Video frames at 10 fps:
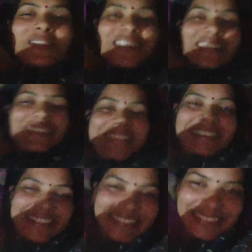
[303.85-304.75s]
ना भूलना
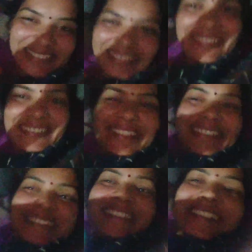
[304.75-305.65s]

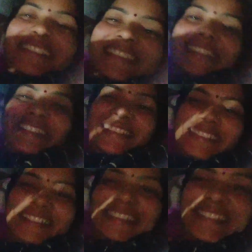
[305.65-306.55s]
देखो
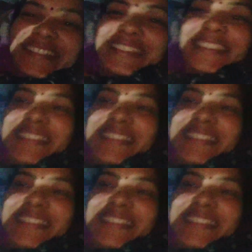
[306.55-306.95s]
देखो